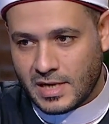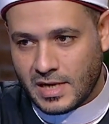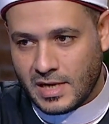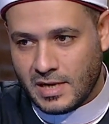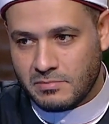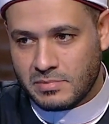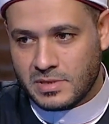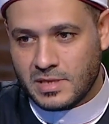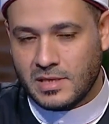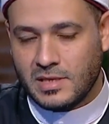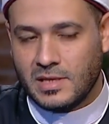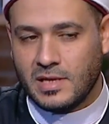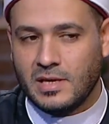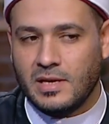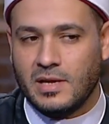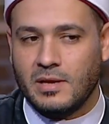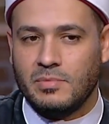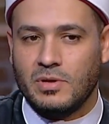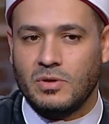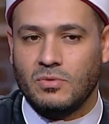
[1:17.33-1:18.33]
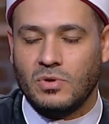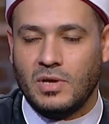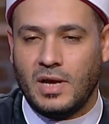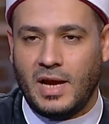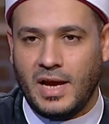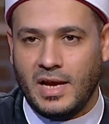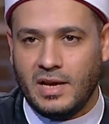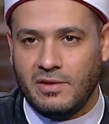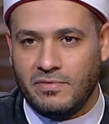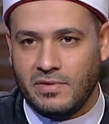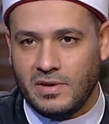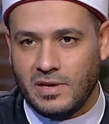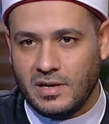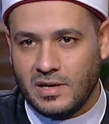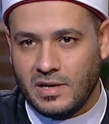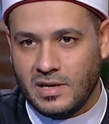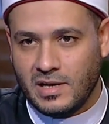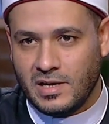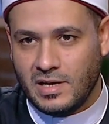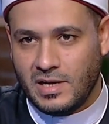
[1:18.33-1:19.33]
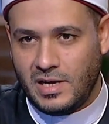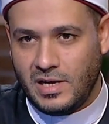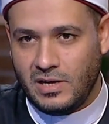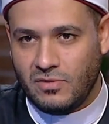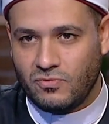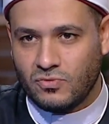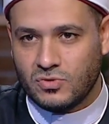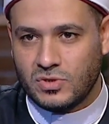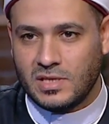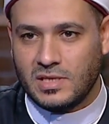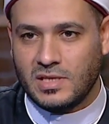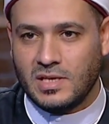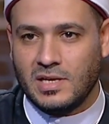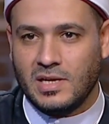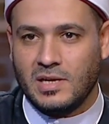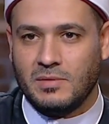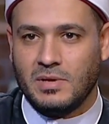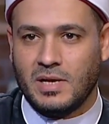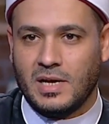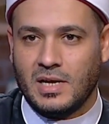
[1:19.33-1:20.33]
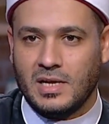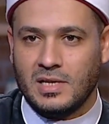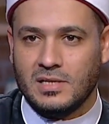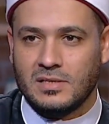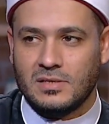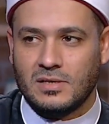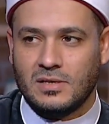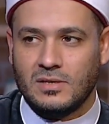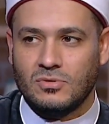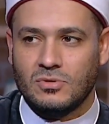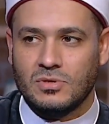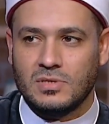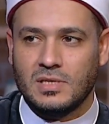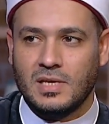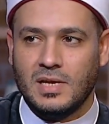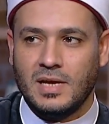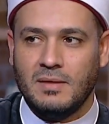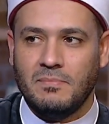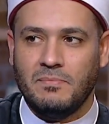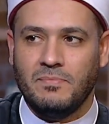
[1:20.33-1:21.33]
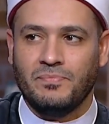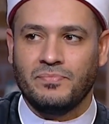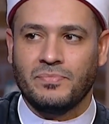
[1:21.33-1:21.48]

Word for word: كلام سيدنا النبي والحلف اللي حلفه سيدنا النبي عليه الصلاه والسلام